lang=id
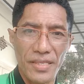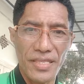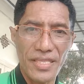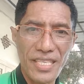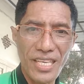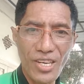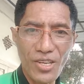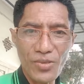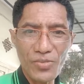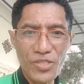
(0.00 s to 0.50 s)

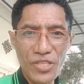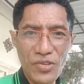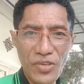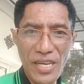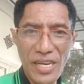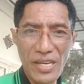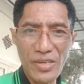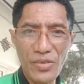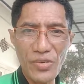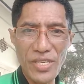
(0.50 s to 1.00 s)
Shalom
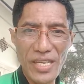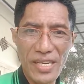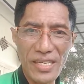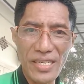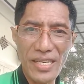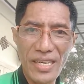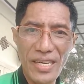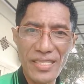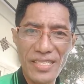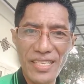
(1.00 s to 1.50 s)
saudaraku yang
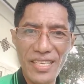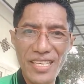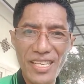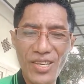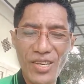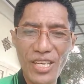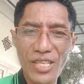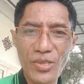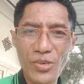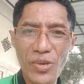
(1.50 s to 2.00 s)
dikasihi
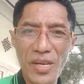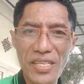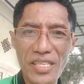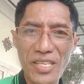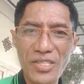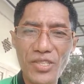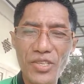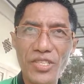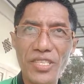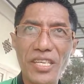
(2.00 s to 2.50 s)
oleh Tuhan
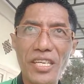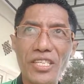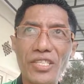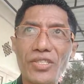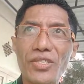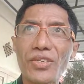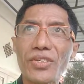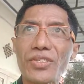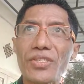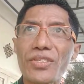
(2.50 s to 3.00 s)
Yesus
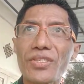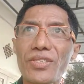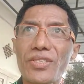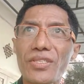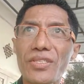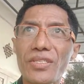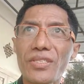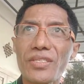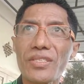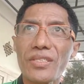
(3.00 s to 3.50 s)
Kristus.
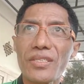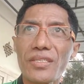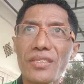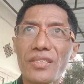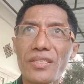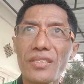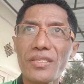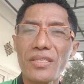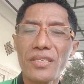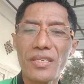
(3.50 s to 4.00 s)

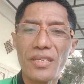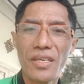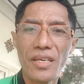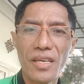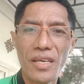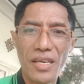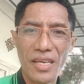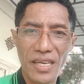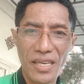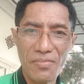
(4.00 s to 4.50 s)

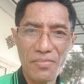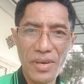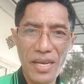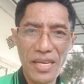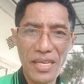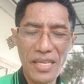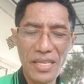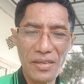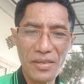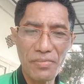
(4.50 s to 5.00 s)

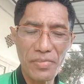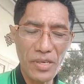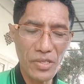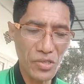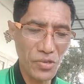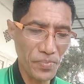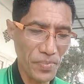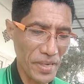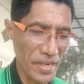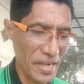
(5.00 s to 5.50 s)
Kembali
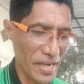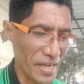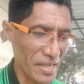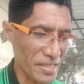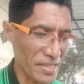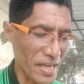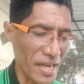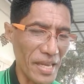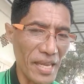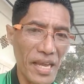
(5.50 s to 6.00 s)
berjumpa dengan
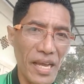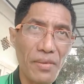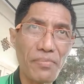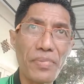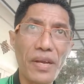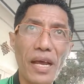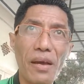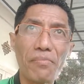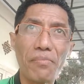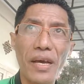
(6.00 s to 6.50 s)
saya
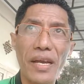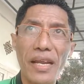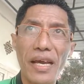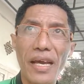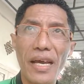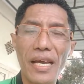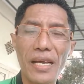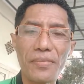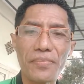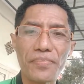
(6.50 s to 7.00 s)
Bram
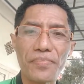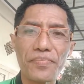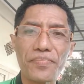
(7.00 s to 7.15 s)
Manaha.